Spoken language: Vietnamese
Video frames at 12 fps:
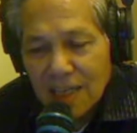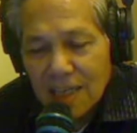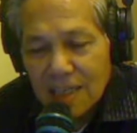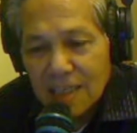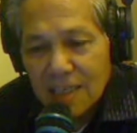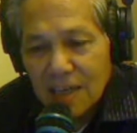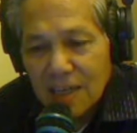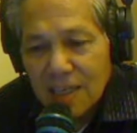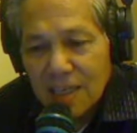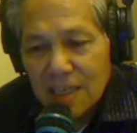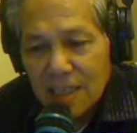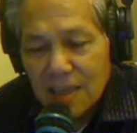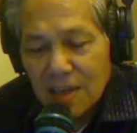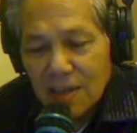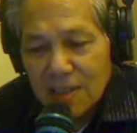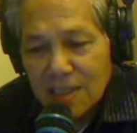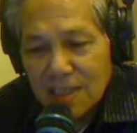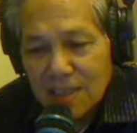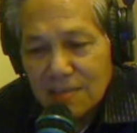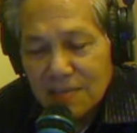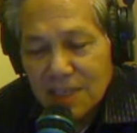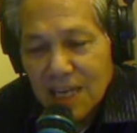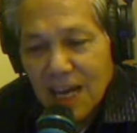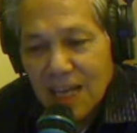thì đó thì còn à,
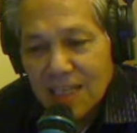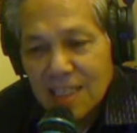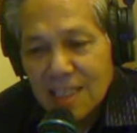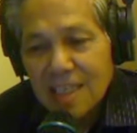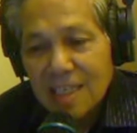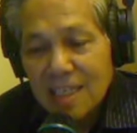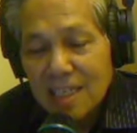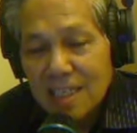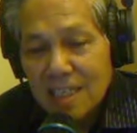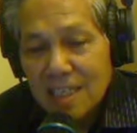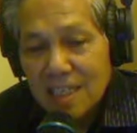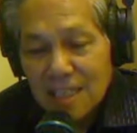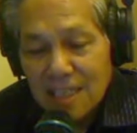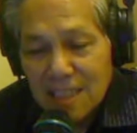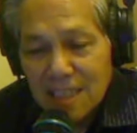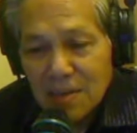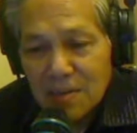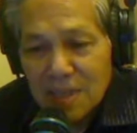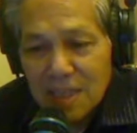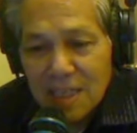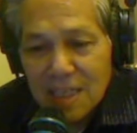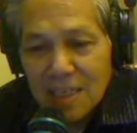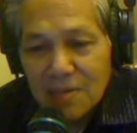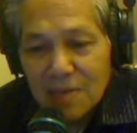Việt Khang thì à, sau khi
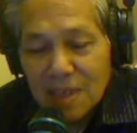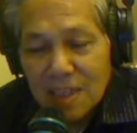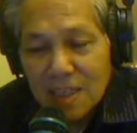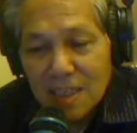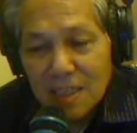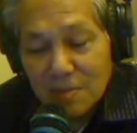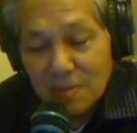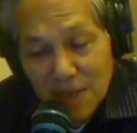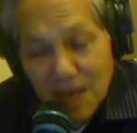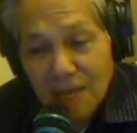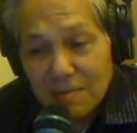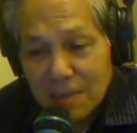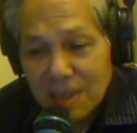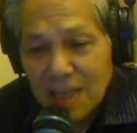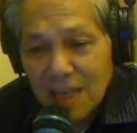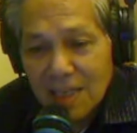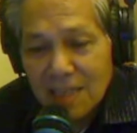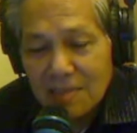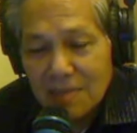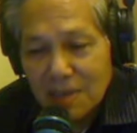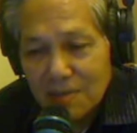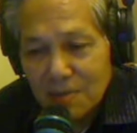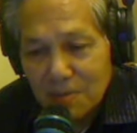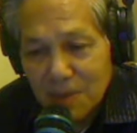đi nhiều nơi thì cũng đã bị tai tiếng về
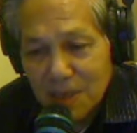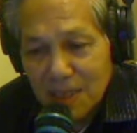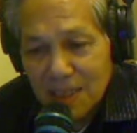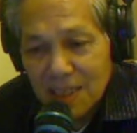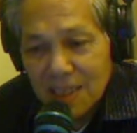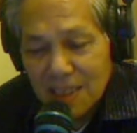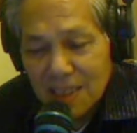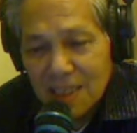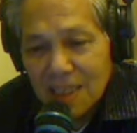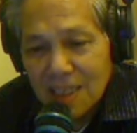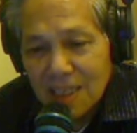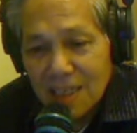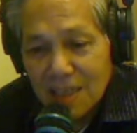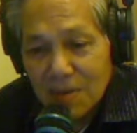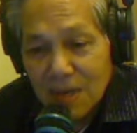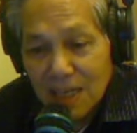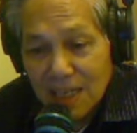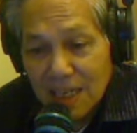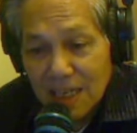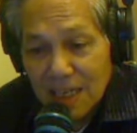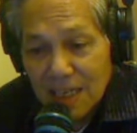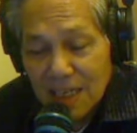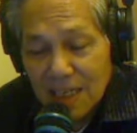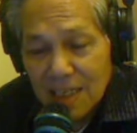cái vụ mà xin tiền nhiều lần đó
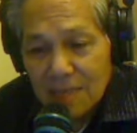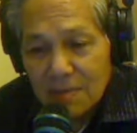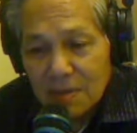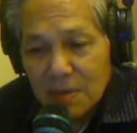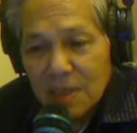nhưng mà tuy